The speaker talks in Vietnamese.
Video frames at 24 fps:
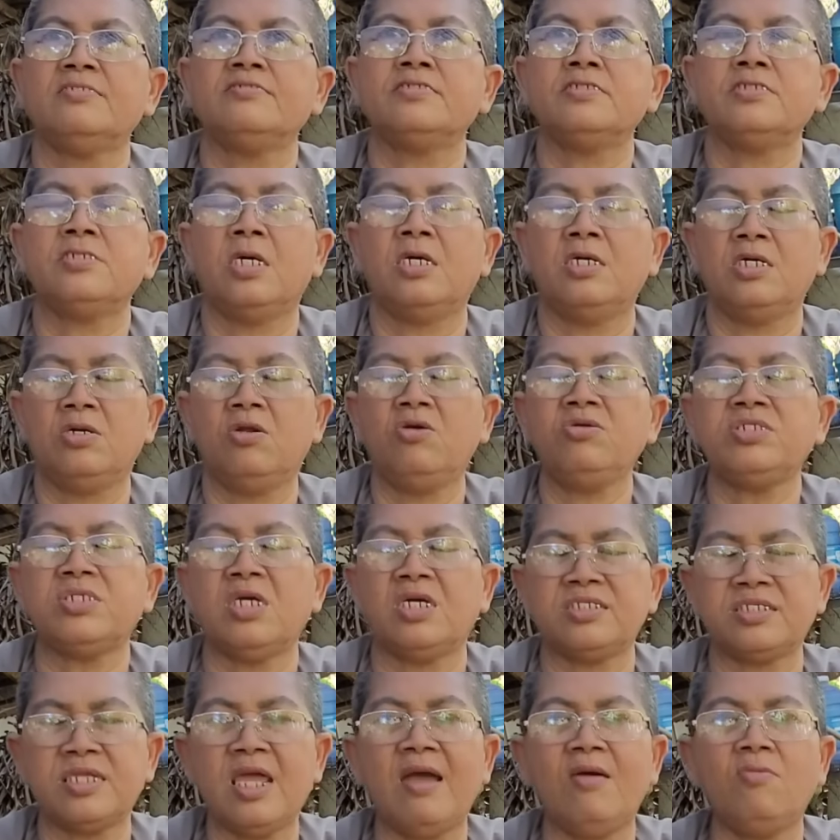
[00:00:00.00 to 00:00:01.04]
người nói chờ
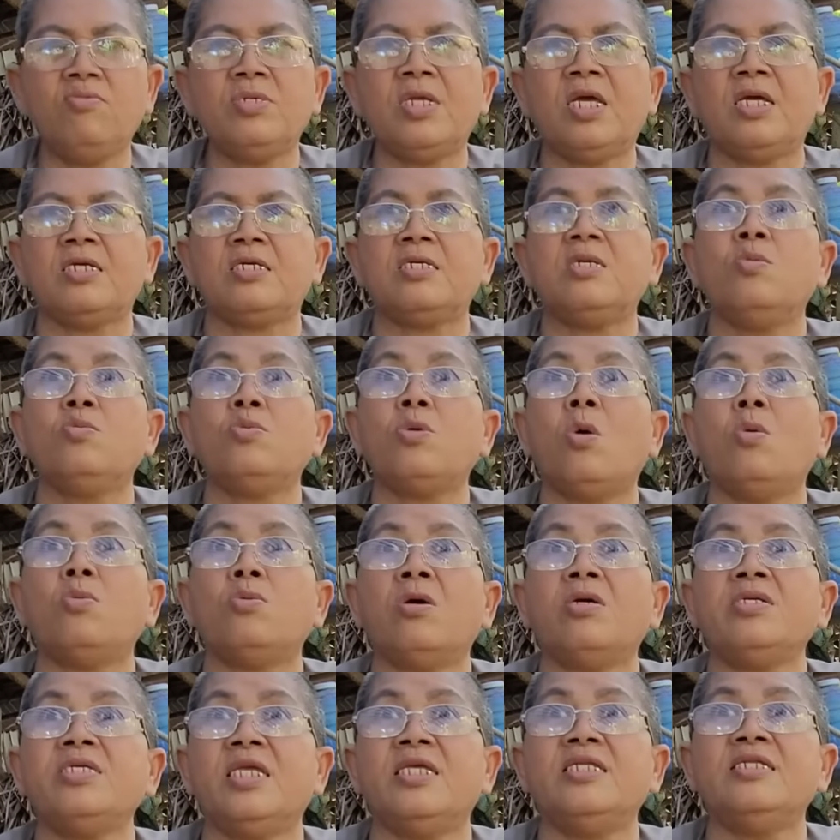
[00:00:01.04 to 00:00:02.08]
cháu nè kêu cô
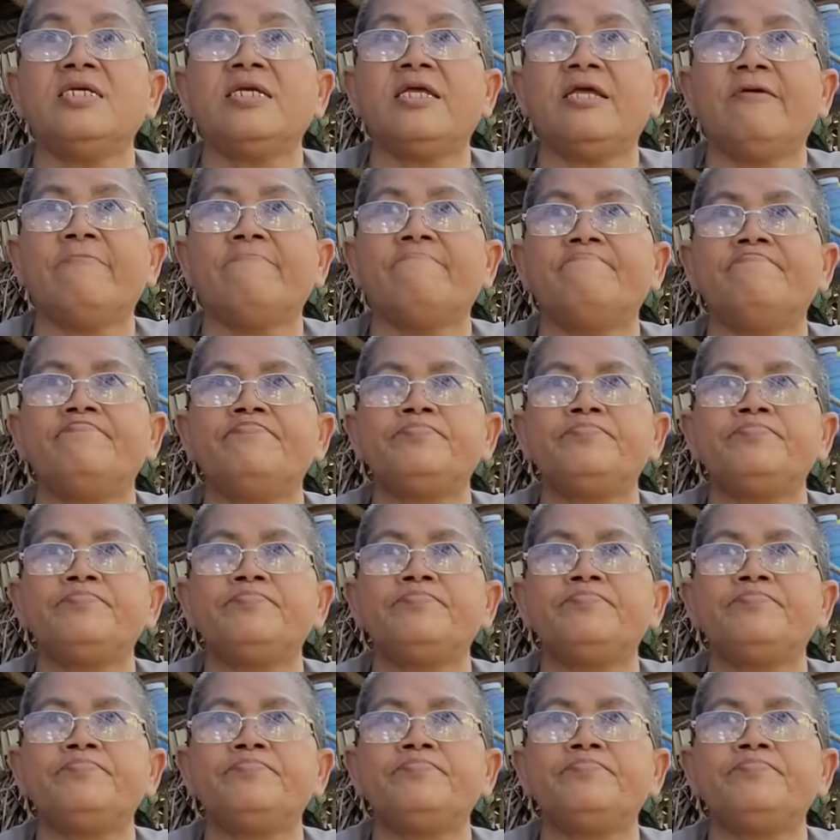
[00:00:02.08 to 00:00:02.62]
nói vậy nó nghe không